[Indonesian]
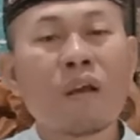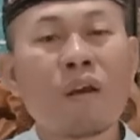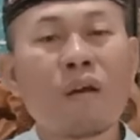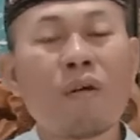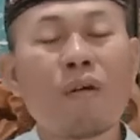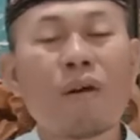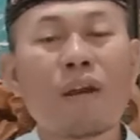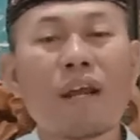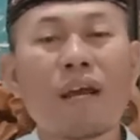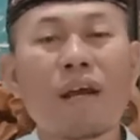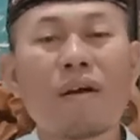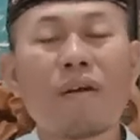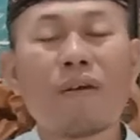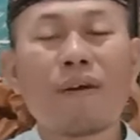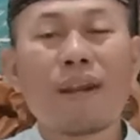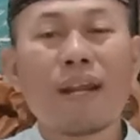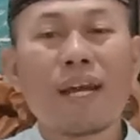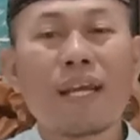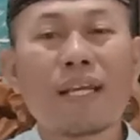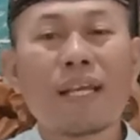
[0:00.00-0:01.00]

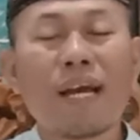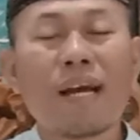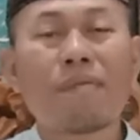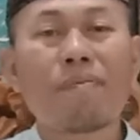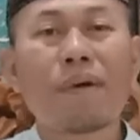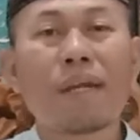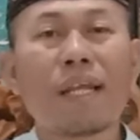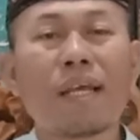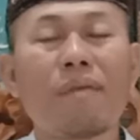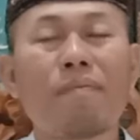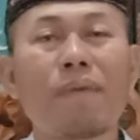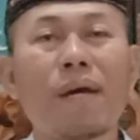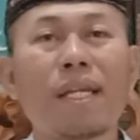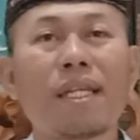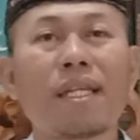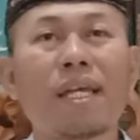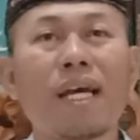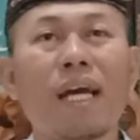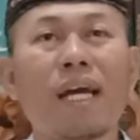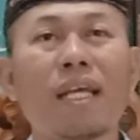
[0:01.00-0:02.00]
orang-orang yang
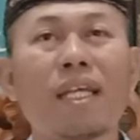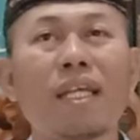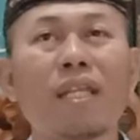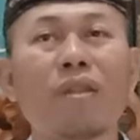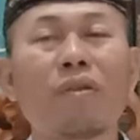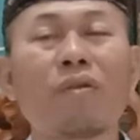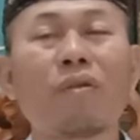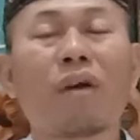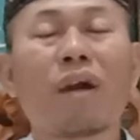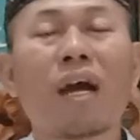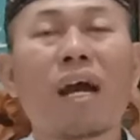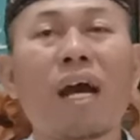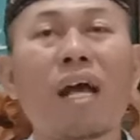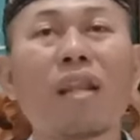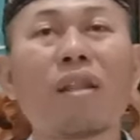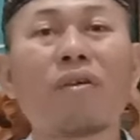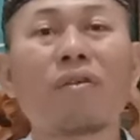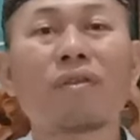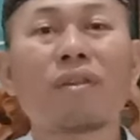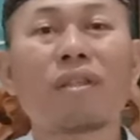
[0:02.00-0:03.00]
beribadah itu
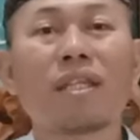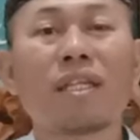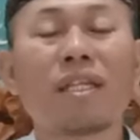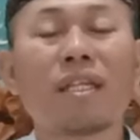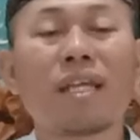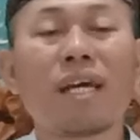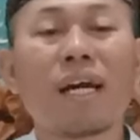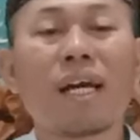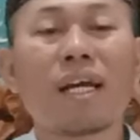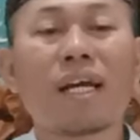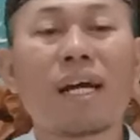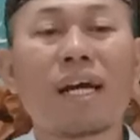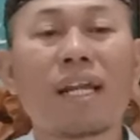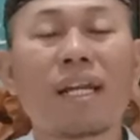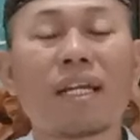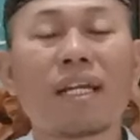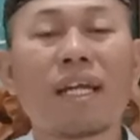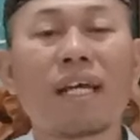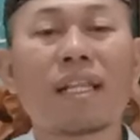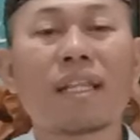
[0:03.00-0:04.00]
kalau tidak
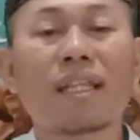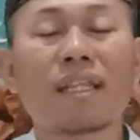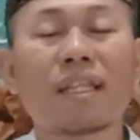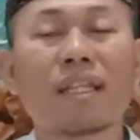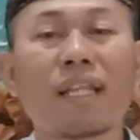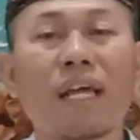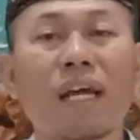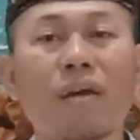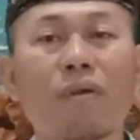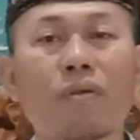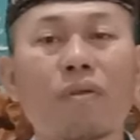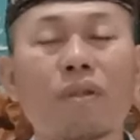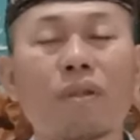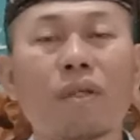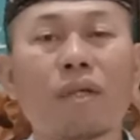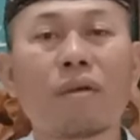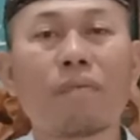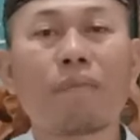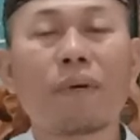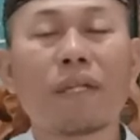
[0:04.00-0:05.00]
karena takut
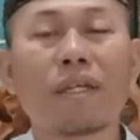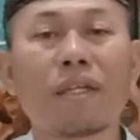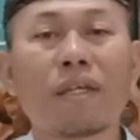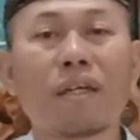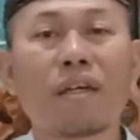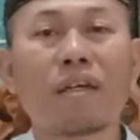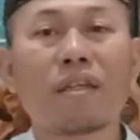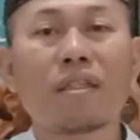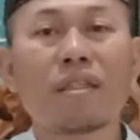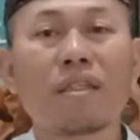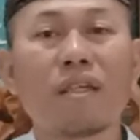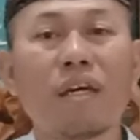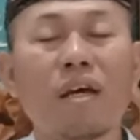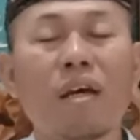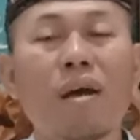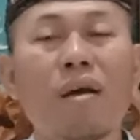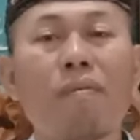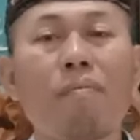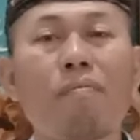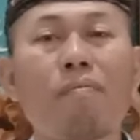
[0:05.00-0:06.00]
kepada Allah,
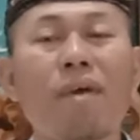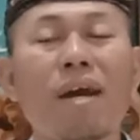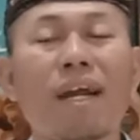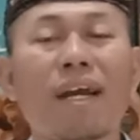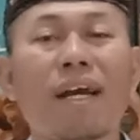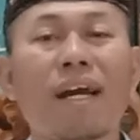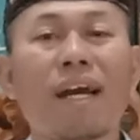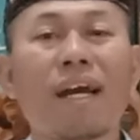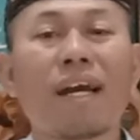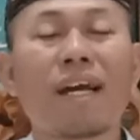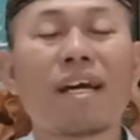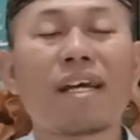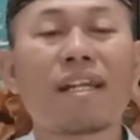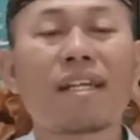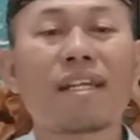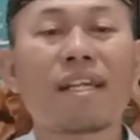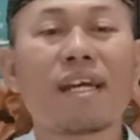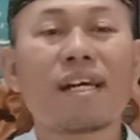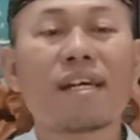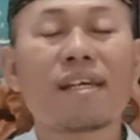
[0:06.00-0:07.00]
maka
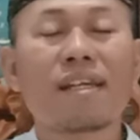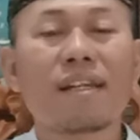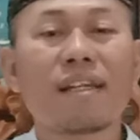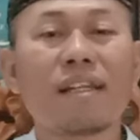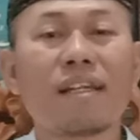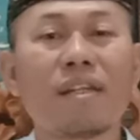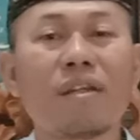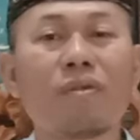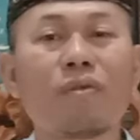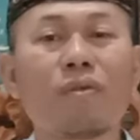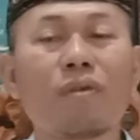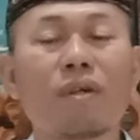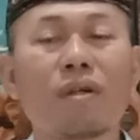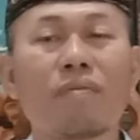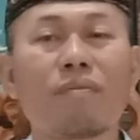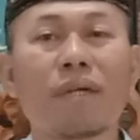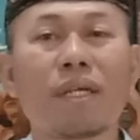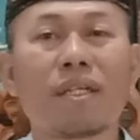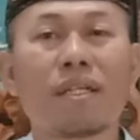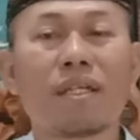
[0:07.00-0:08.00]
karena rindu
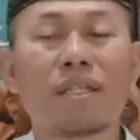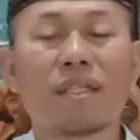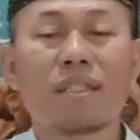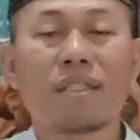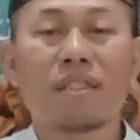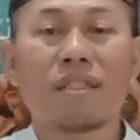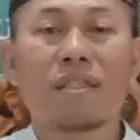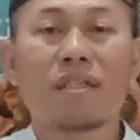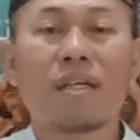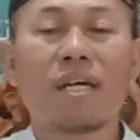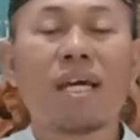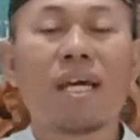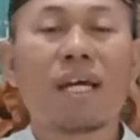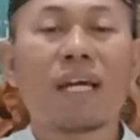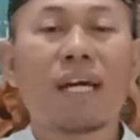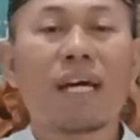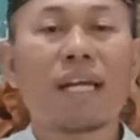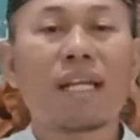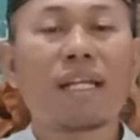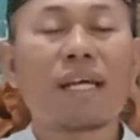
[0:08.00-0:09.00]
kepada Allah.
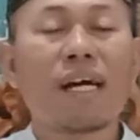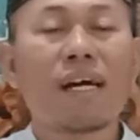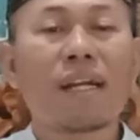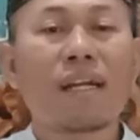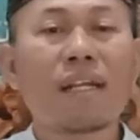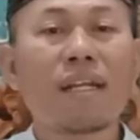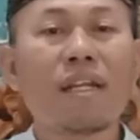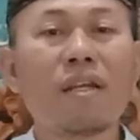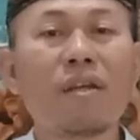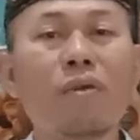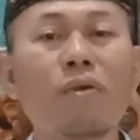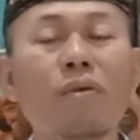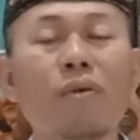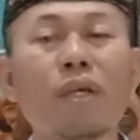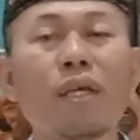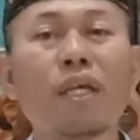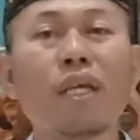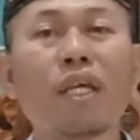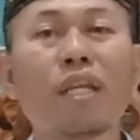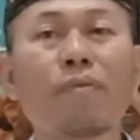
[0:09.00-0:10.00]
Karena rindu
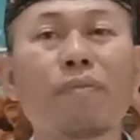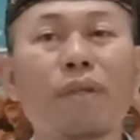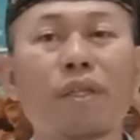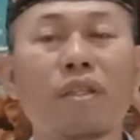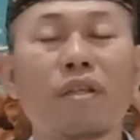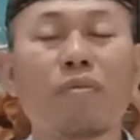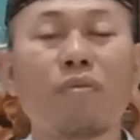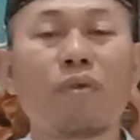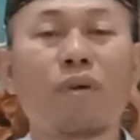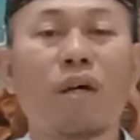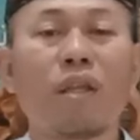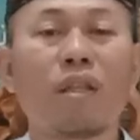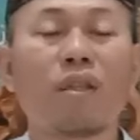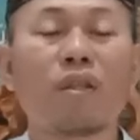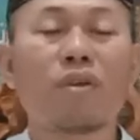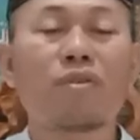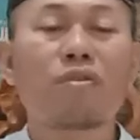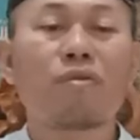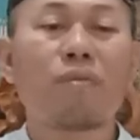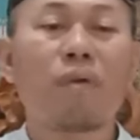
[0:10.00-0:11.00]
ingin bertemu
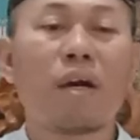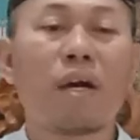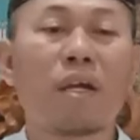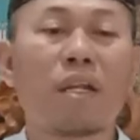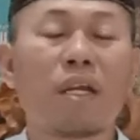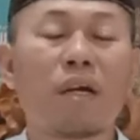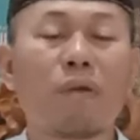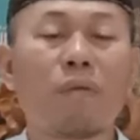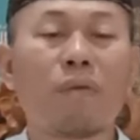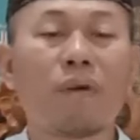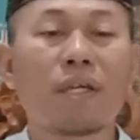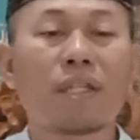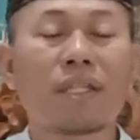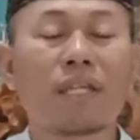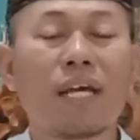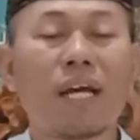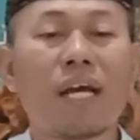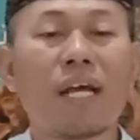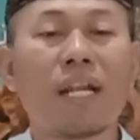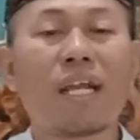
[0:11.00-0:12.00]
Allah Subhanahu wa
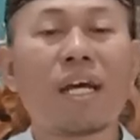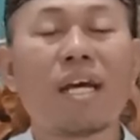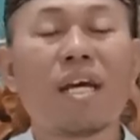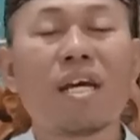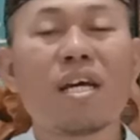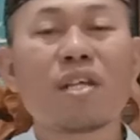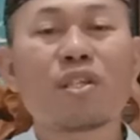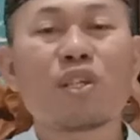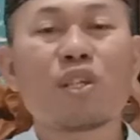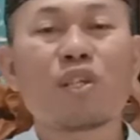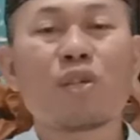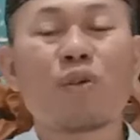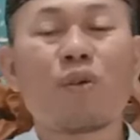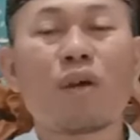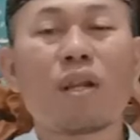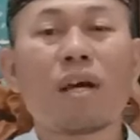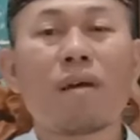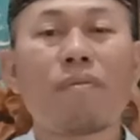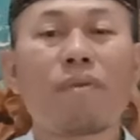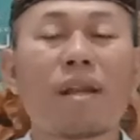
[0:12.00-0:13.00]
taala,
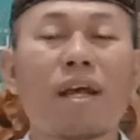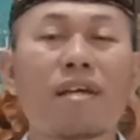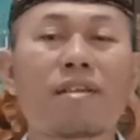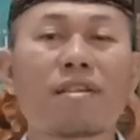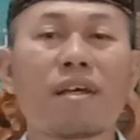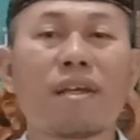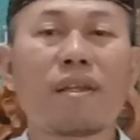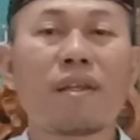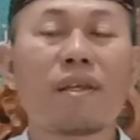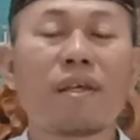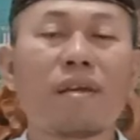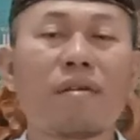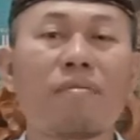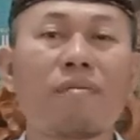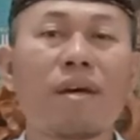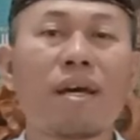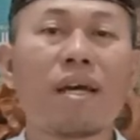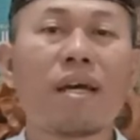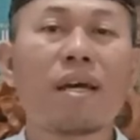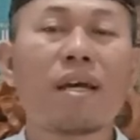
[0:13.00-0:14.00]
seseorang merasa
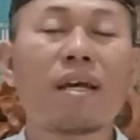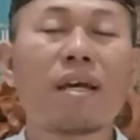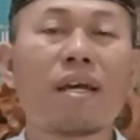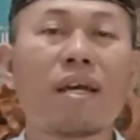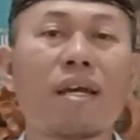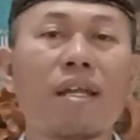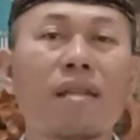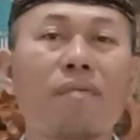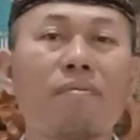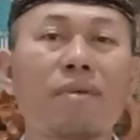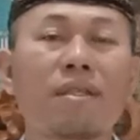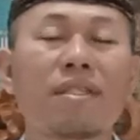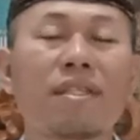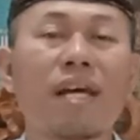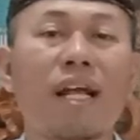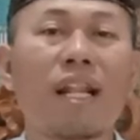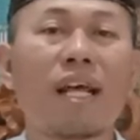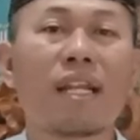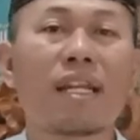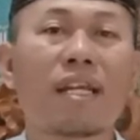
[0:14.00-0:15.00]
nikmat
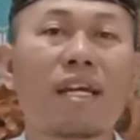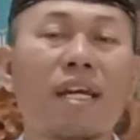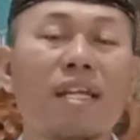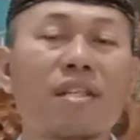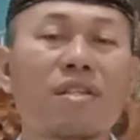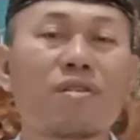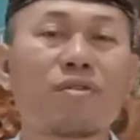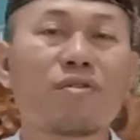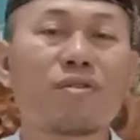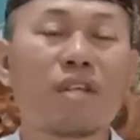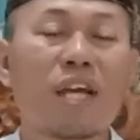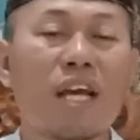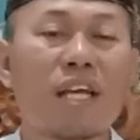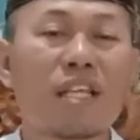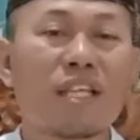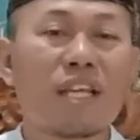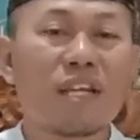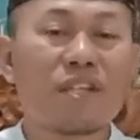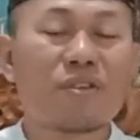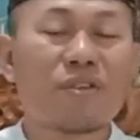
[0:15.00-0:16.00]
menjalankan
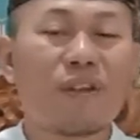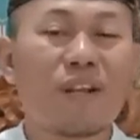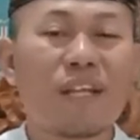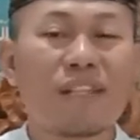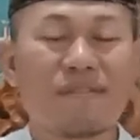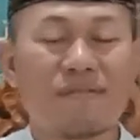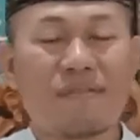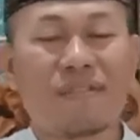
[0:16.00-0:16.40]
susahnya sholat